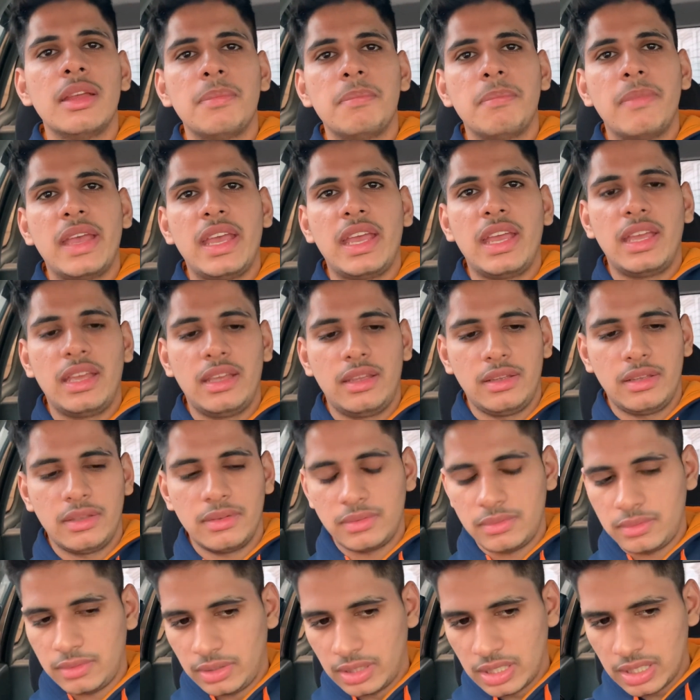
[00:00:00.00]
मैं
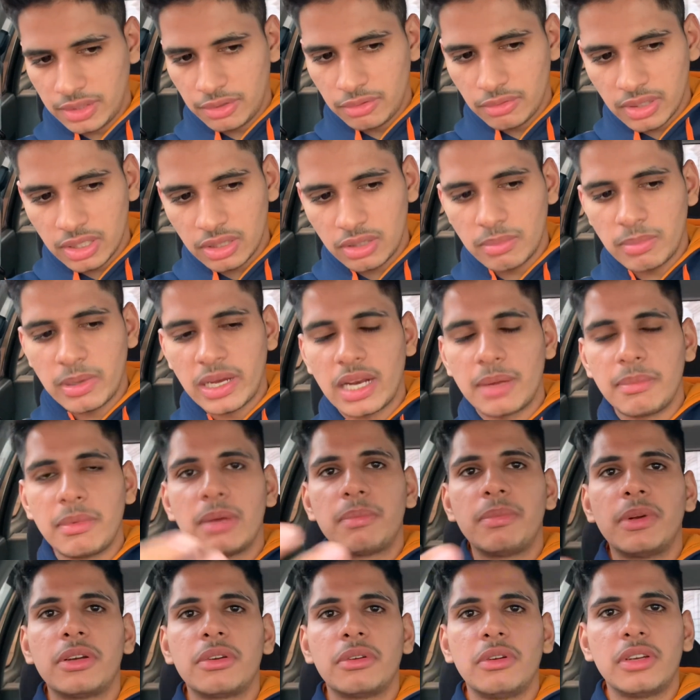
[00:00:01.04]
क्योंकि दोबारा मैंने
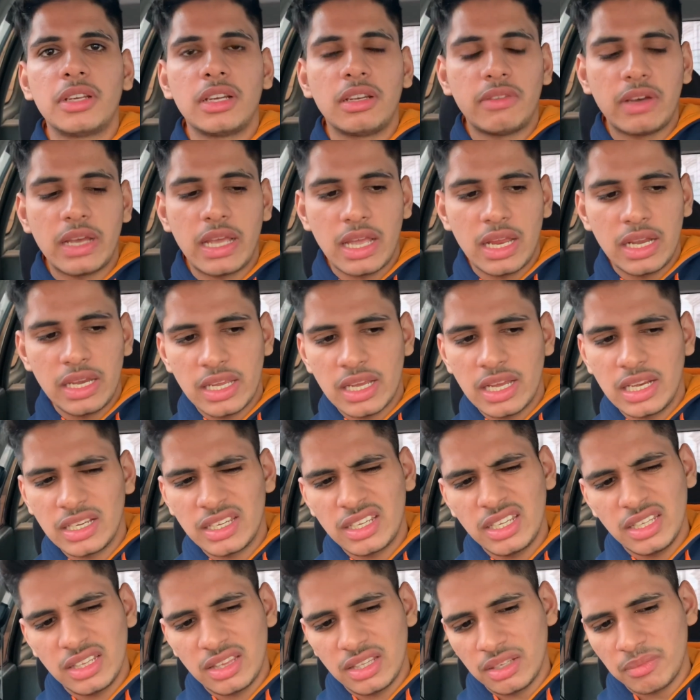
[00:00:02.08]
पेट्रोल डलवाया नहीं
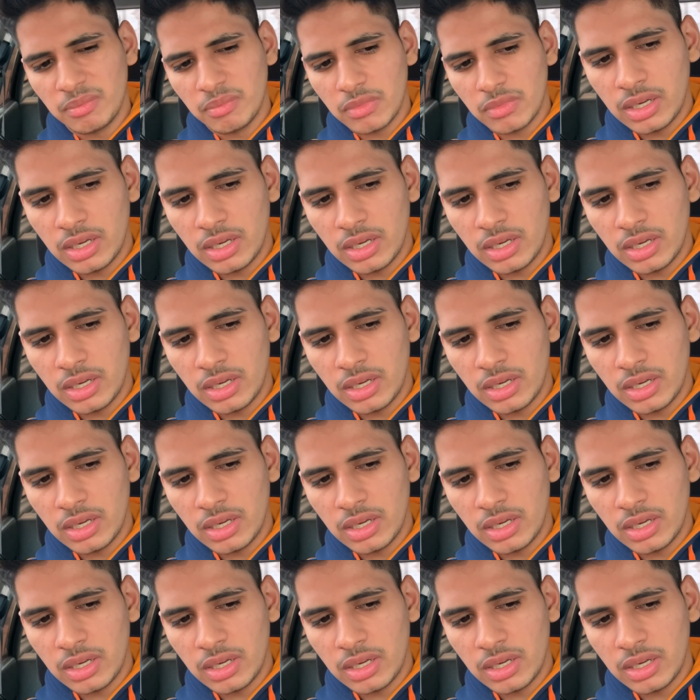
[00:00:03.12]
हल्की सी